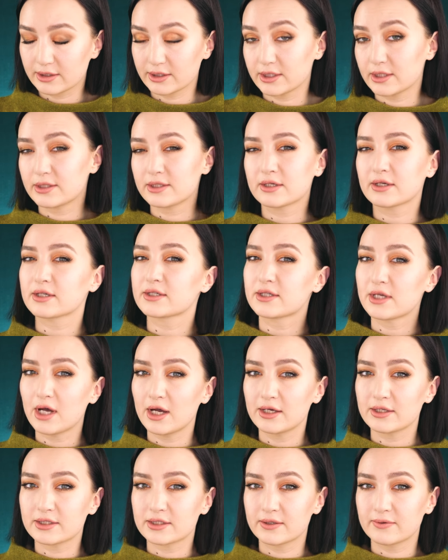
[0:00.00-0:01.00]
кстати,
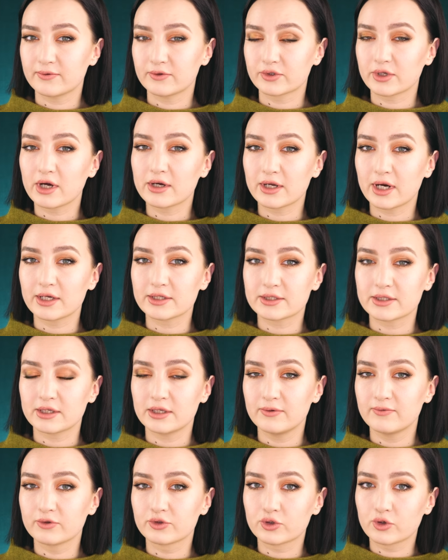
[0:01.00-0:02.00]
касается вот как
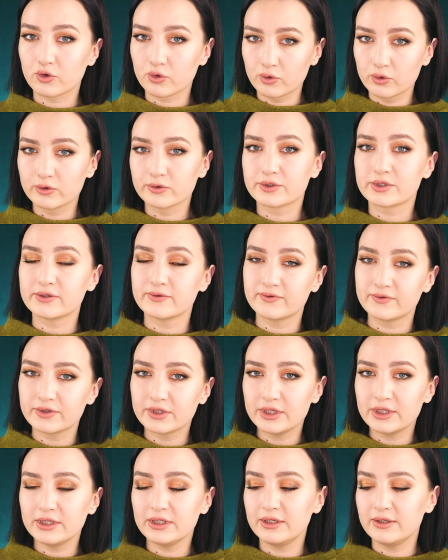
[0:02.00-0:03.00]
раз-таки вот cruelty-free
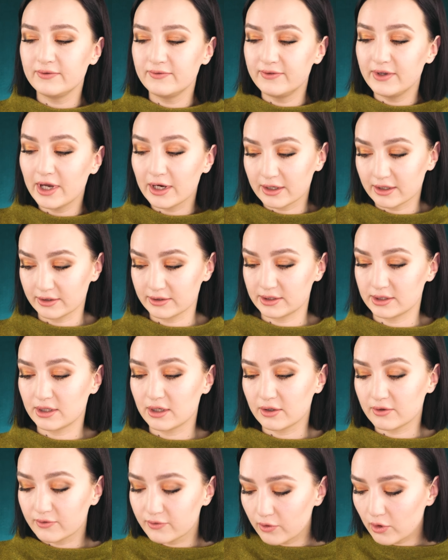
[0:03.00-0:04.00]
и
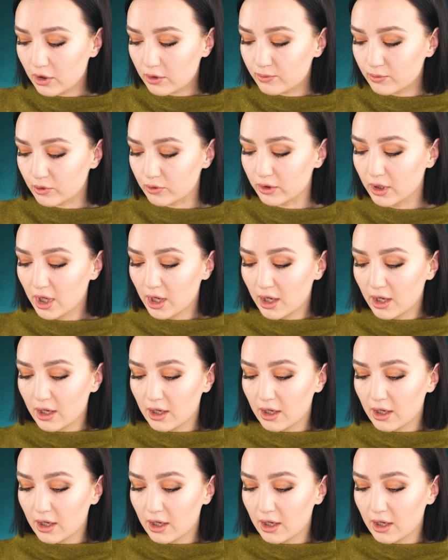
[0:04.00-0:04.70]
веганских формул,